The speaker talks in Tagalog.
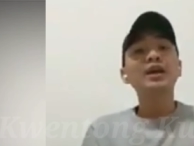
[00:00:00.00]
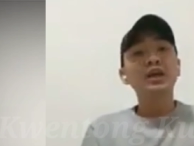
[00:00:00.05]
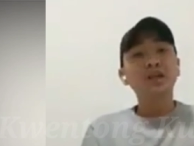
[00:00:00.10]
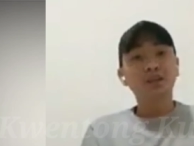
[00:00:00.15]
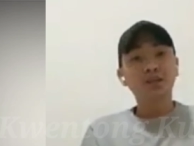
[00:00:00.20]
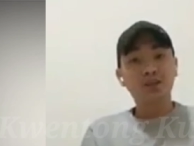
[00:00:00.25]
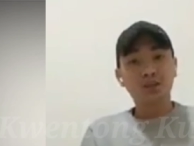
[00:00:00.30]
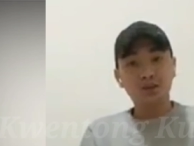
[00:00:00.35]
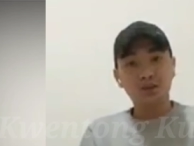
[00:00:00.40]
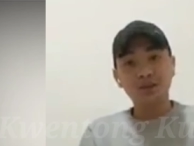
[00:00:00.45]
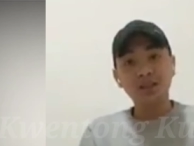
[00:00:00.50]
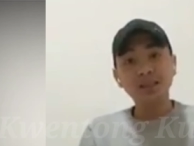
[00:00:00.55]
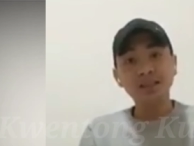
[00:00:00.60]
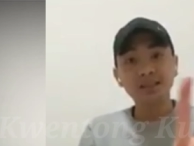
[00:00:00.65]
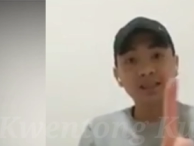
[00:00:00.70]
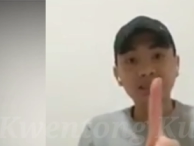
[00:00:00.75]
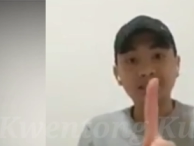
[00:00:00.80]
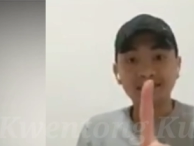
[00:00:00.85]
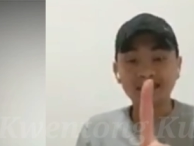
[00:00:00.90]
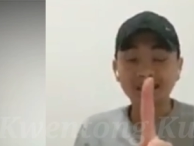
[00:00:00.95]
Doon
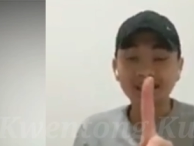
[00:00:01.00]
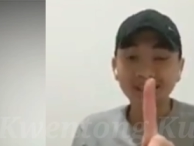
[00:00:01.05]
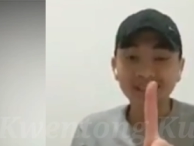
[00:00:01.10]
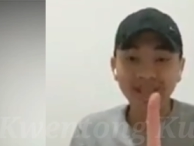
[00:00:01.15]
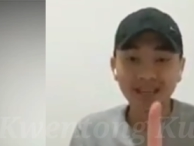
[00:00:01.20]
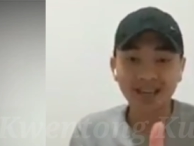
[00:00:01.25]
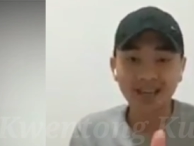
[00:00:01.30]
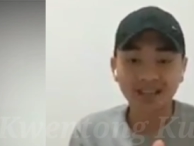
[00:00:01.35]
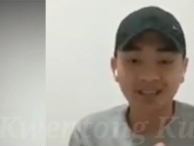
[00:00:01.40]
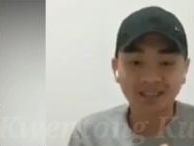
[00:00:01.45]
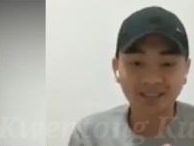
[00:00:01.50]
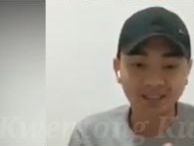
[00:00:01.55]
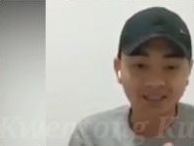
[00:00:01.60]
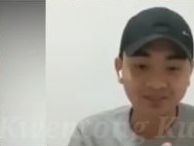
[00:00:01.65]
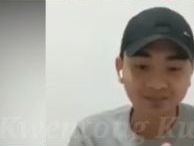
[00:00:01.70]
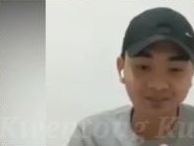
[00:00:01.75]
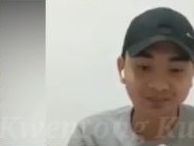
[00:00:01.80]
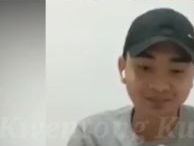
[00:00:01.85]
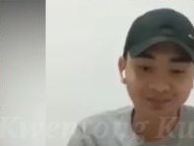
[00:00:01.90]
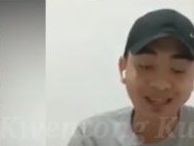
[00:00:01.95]
sa isang tao,
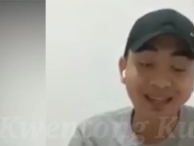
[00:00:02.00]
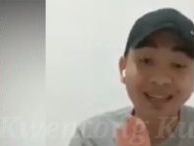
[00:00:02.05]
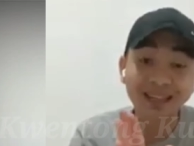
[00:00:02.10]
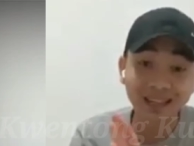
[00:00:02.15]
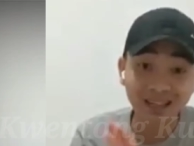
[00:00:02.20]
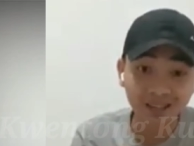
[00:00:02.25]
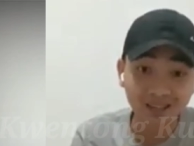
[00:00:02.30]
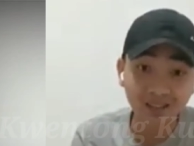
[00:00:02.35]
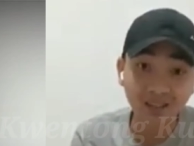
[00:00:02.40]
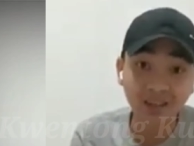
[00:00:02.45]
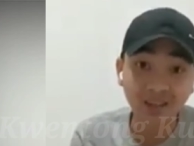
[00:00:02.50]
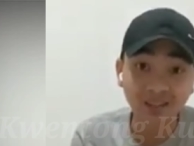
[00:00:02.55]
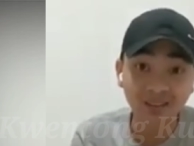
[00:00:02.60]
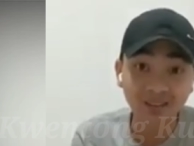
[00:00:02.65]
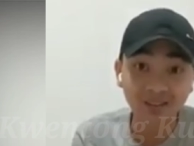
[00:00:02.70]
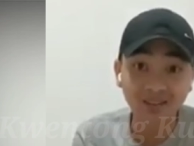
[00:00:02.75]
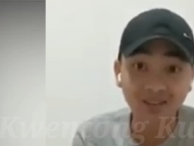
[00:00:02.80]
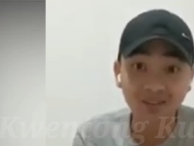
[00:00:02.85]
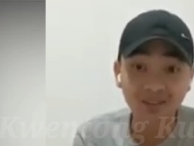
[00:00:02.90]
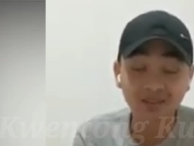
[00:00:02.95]
nakilala ko rin,
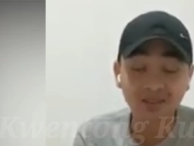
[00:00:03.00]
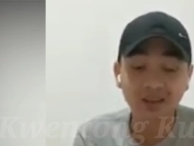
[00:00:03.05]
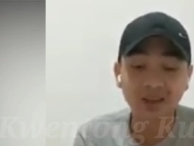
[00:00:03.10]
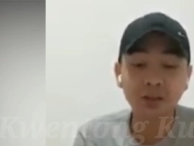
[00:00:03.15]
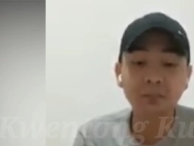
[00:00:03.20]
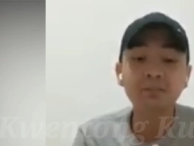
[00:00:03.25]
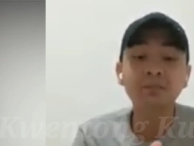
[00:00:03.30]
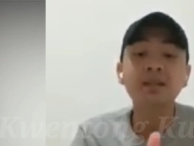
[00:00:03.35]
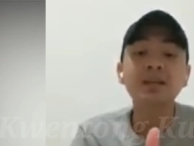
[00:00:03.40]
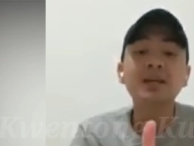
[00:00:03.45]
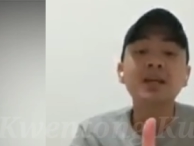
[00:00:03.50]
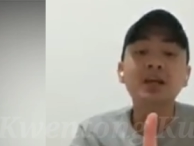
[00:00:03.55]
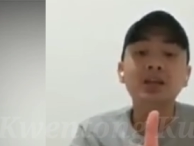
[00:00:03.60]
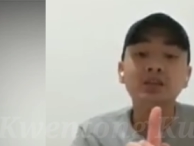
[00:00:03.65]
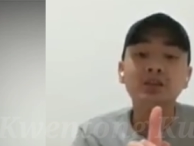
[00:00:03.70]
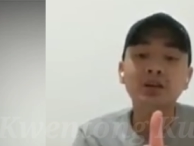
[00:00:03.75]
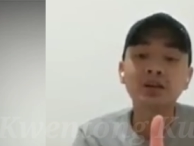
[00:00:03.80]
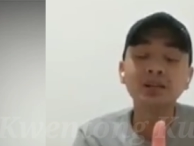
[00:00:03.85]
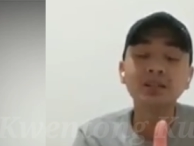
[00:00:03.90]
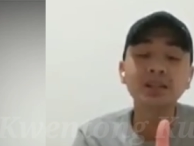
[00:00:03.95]
okay?
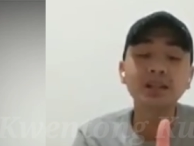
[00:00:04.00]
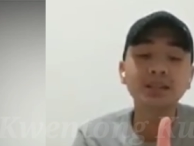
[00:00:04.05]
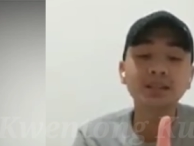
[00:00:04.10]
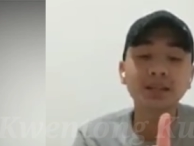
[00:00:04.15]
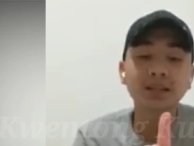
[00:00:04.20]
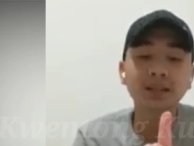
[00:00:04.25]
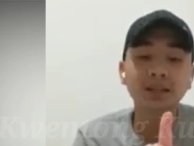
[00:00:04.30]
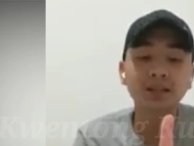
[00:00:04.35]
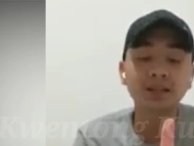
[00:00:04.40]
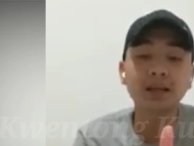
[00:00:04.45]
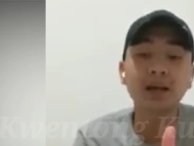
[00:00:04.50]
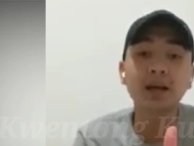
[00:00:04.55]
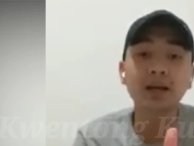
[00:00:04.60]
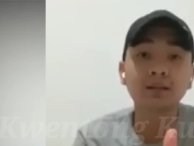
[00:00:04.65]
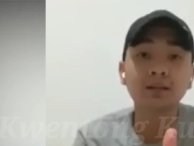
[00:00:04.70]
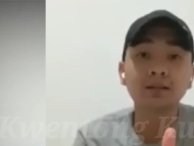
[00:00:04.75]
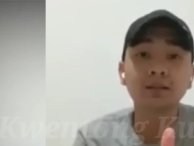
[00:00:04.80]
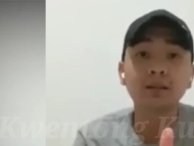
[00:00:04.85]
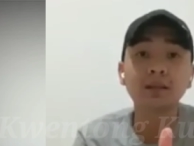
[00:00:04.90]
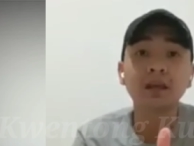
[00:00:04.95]
Doon sa isang
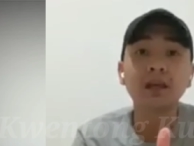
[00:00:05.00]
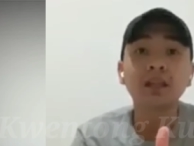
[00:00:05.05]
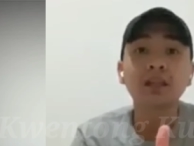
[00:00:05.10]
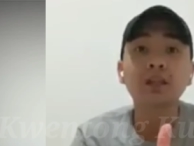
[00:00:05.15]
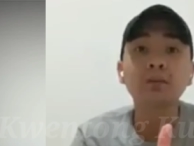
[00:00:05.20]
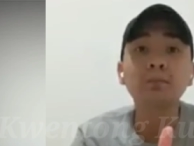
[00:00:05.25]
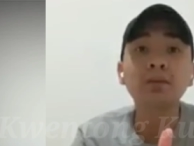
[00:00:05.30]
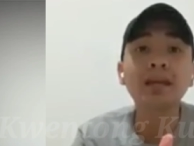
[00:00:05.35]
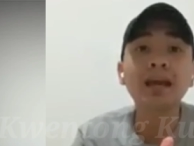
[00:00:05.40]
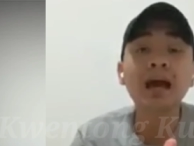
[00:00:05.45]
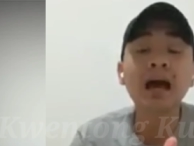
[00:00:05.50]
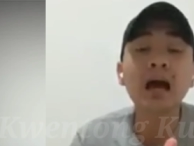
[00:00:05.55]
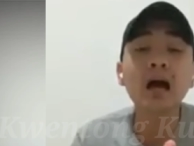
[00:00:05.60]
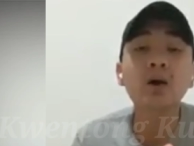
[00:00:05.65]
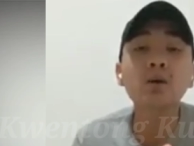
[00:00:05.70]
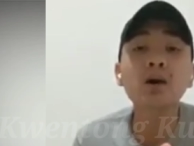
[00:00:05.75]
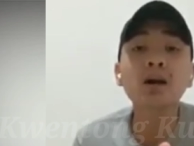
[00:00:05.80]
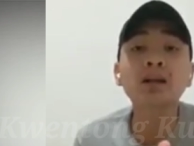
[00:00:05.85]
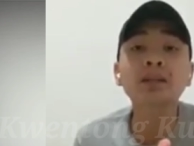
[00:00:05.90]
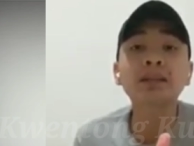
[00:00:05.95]
tao na may
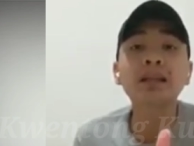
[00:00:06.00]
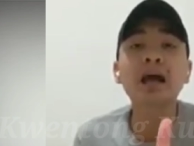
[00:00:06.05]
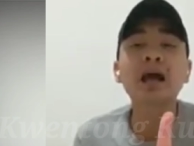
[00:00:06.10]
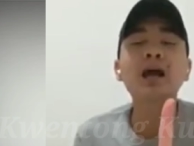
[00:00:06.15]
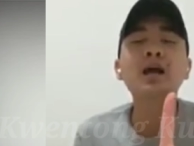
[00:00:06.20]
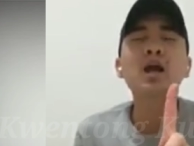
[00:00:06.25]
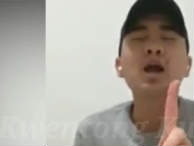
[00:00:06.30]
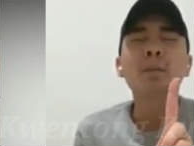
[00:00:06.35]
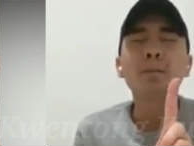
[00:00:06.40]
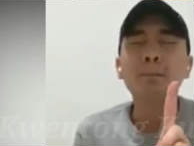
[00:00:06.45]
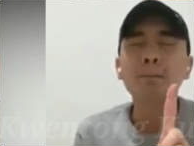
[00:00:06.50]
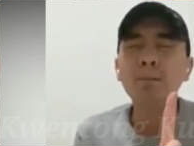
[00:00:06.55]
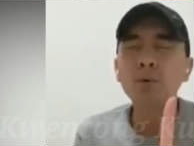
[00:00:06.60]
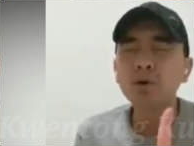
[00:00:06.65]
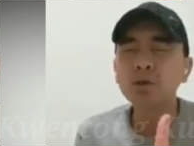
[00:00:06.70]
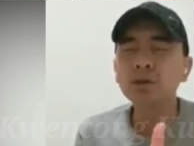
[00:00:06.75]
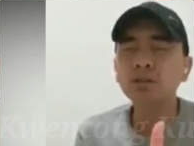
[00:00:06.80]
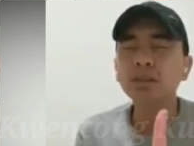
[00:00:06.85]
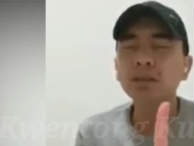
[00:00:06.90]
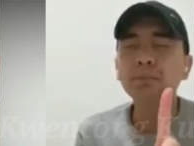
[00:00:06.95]
hawak ng
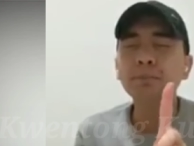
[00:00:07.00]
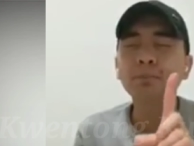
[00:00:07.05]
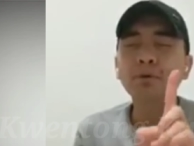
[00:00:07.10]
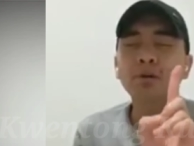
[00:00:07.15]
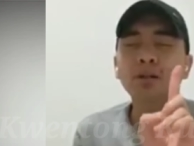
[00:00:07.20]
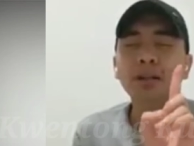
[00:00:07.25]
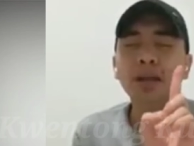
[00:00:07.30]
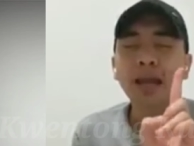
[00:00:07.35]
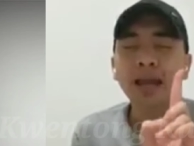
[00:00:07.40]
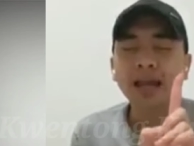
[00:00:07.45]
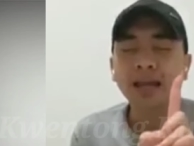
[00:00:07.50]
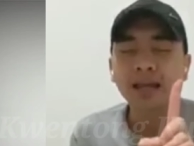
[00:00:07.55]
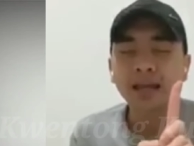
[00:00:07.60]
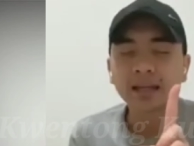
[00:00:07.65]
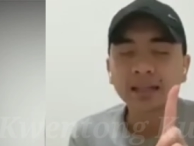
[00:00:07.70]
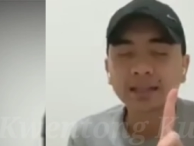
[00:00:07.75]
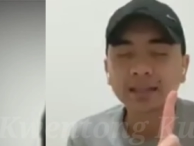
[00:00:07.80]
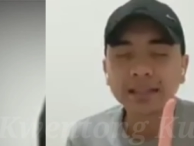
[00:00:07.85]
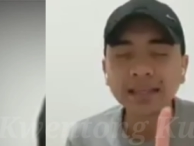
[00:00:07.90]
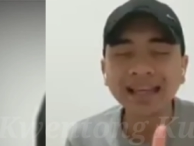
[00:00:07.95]
multiple
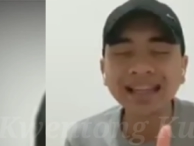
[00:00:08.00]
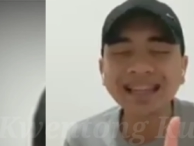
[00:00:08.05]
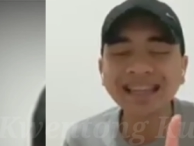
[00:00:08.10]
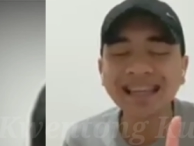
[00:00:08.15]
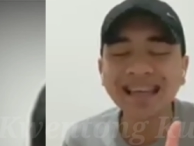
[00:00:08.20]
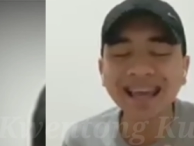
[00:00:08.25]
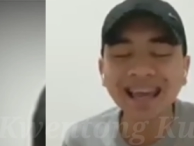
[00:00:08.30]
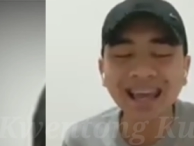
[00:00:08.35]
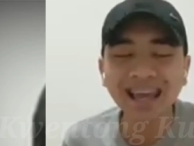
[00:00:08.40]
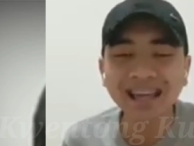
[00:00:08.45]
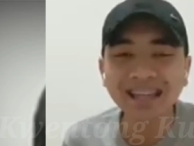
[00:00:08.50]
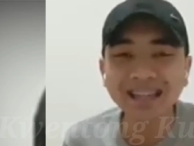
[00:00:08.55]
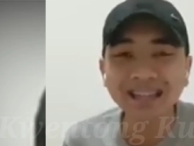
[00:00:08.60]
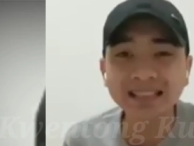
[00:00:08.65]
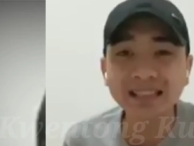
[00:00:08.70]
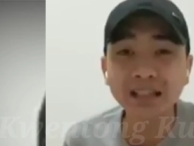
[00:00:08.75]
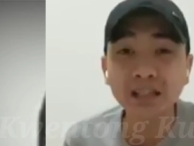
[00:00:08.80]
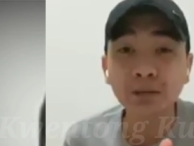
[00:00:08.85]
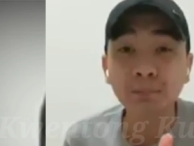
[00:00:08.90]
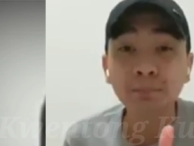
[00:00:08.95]

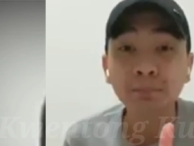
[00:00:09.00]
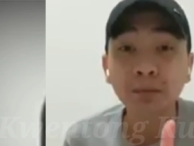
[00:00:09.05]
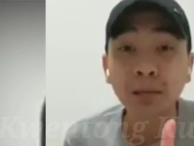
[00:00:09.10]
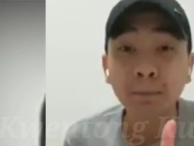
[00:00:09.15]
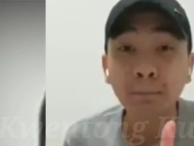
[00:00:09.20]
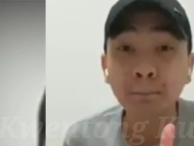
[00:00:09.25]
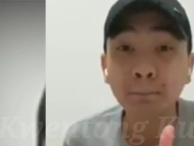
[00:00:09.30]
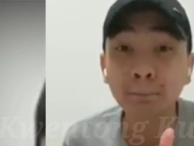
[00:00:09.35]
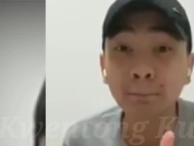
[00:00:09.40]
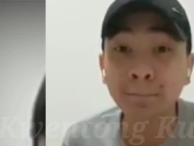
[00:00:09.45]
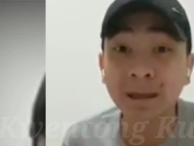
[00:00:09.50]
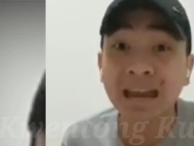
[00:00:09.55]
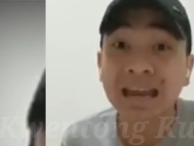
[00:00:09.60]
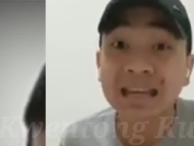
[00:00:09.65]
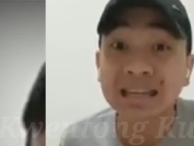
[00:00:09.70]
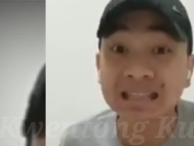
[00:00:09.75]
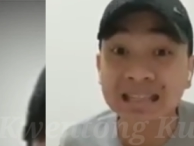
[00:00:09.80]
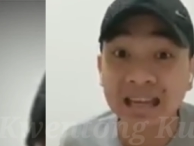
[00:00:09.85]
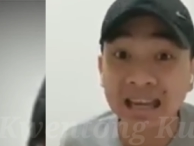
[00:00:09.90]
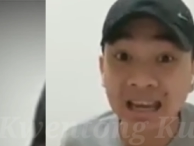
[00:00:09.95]
DDS
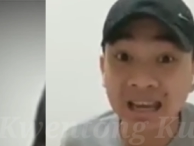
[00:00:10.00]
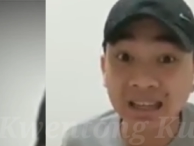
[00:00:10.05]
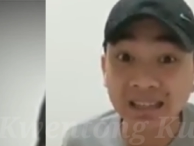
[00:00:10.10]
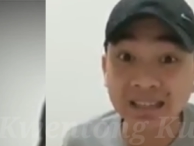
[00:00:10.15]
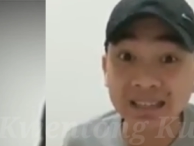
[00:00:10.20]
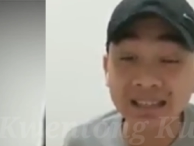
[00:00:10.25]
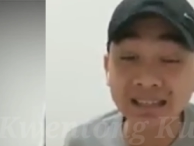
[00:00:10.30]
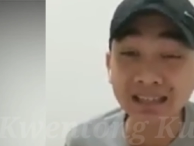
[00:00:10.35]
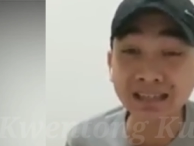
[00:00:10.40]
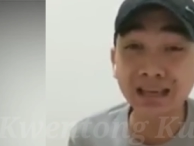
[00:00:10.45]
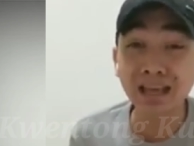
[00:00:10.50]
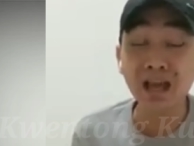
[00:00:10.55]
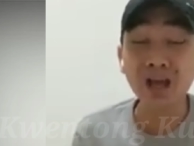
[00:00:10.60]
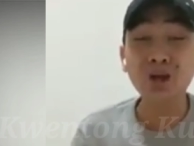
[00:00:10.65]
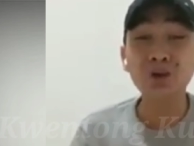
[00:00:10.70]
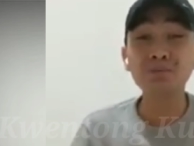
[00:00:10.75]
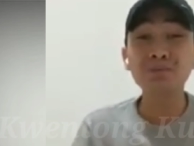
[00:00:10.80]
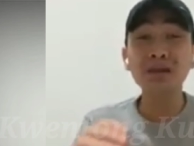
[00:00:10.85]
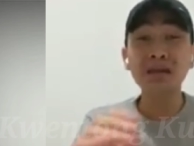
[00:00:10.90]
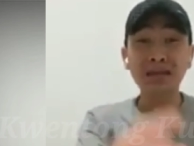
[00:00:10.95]
pages. Kaya
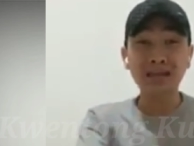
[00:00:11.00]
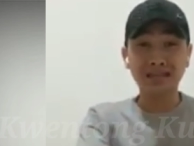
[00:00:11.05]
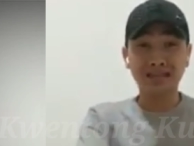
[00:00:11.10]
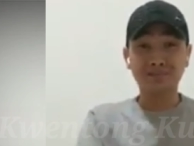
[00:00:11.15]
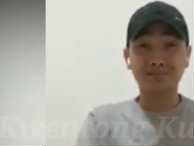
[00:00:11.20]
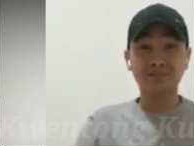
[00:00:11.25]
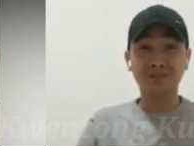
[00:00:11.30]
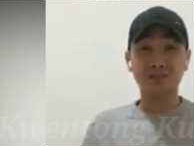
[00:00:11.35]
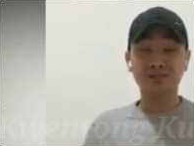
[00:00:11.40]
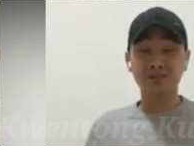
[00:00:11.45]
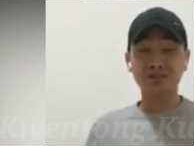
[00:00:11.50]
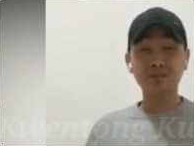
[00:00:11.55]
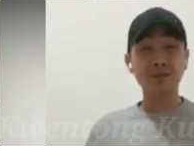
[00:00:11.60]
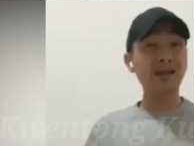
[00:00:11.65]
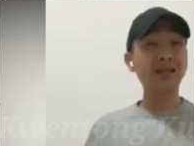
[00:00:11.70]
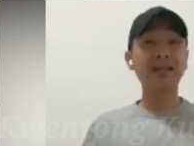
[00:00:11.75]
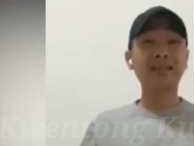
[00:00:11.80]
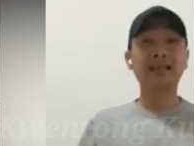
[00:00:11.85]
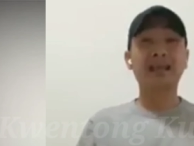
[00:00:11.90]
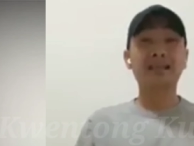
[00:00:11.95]
kung maiisip ninyo, di
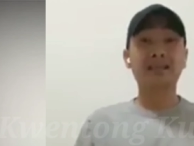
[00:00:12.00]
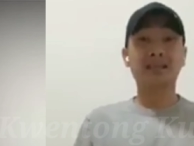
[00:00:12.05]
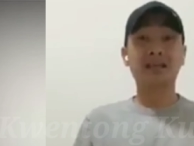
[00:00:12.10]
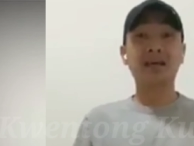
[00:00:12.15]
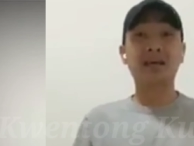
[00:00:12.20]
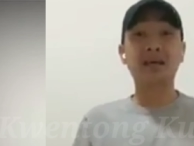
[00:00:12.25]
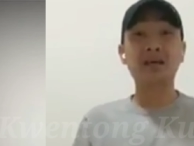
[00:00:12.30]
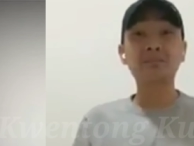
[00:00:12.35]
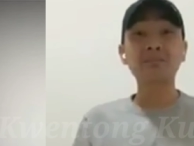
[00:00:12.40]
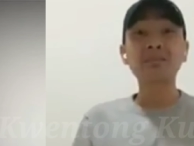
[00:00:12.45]
ba nagtataka?